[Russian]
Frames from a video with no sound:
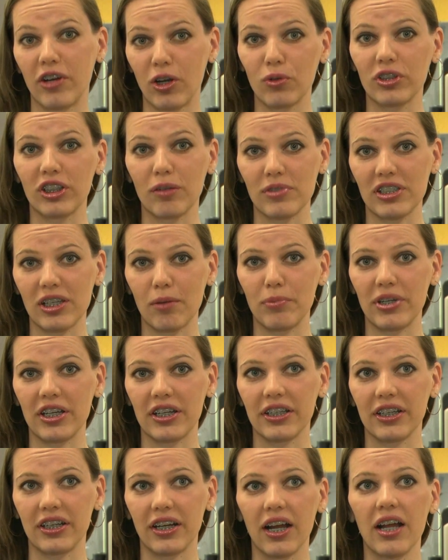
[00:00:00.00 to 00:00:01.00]
по воротам
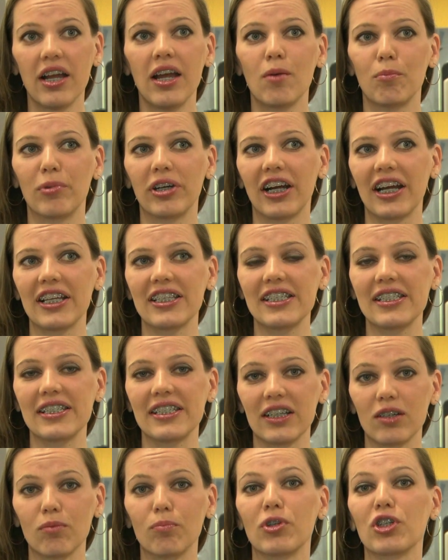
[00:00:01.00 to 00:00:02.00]
соперника.
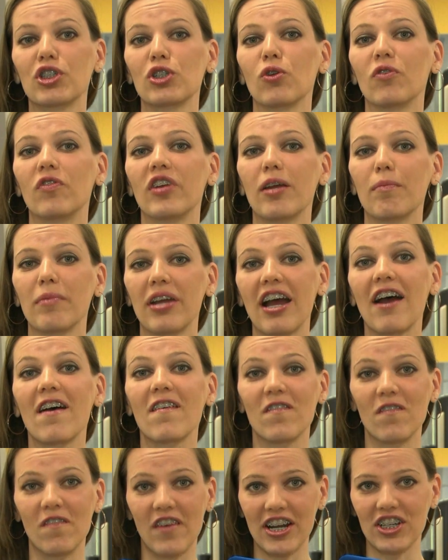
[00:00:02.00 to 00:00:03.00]
Приходите, пришло время
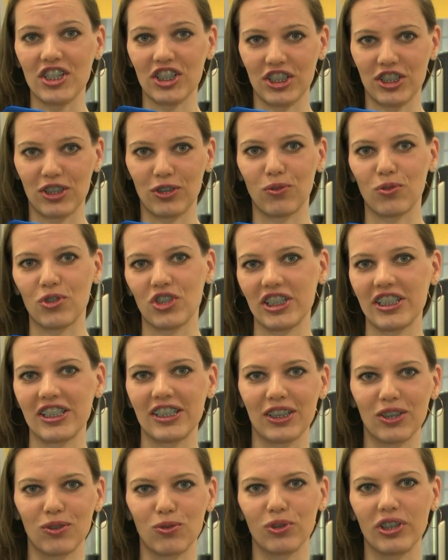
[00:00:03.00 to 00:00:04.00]
ваших
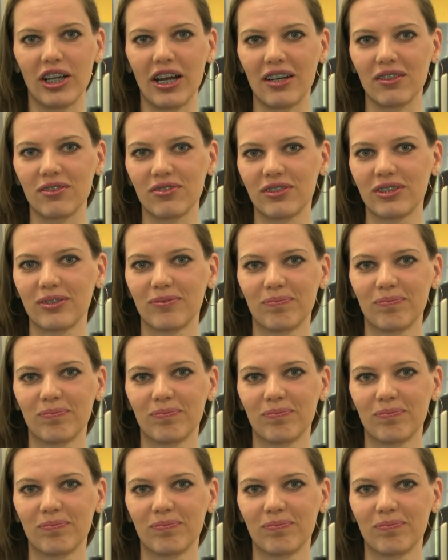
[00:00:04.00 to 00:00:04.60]
сокрушительных ударов.